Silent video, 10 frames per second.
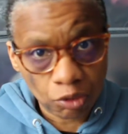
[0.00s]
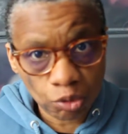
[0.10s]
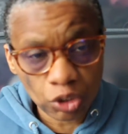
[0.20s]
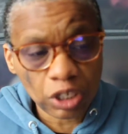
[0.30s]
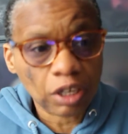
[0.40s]

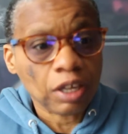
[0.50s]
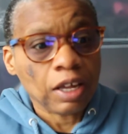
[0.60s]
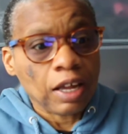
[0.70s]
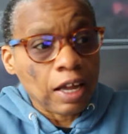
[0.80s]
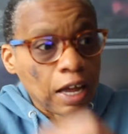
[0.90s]
Ok.
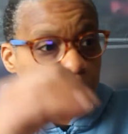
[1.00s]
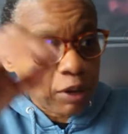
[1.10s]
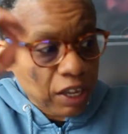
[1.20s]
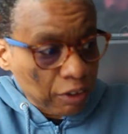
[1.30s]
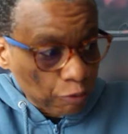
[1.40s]

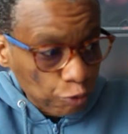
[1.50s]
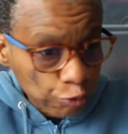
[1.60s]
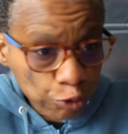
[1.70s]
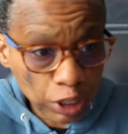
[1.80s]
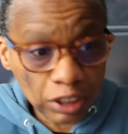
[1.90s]
Après, vous me
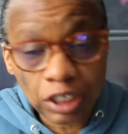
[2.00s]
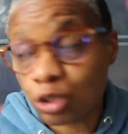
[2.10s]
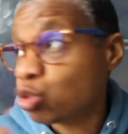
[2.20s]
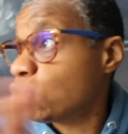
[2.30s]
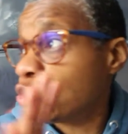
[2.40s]
ferez dire
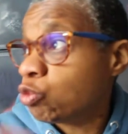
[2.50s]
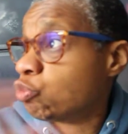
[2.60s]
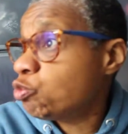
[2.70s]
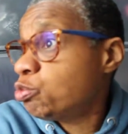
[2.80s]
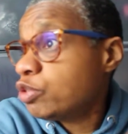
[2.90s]
ce que
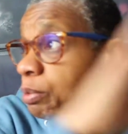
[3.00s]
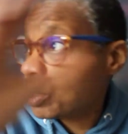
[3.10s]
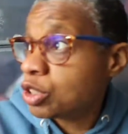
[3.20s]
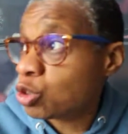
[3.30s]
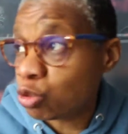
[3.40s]
vous pouvez
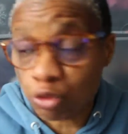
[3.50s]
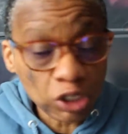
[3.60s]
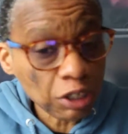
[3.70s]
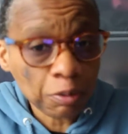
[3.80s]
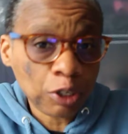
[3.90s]
penser ce que vous
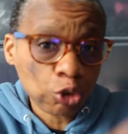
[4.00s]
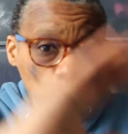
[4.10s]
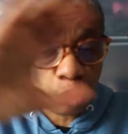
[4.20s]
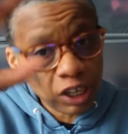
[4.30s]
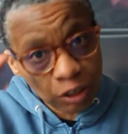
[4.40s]
voulez, mais quand je
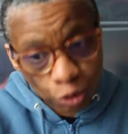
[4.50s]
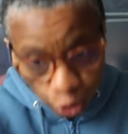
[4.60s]
regarde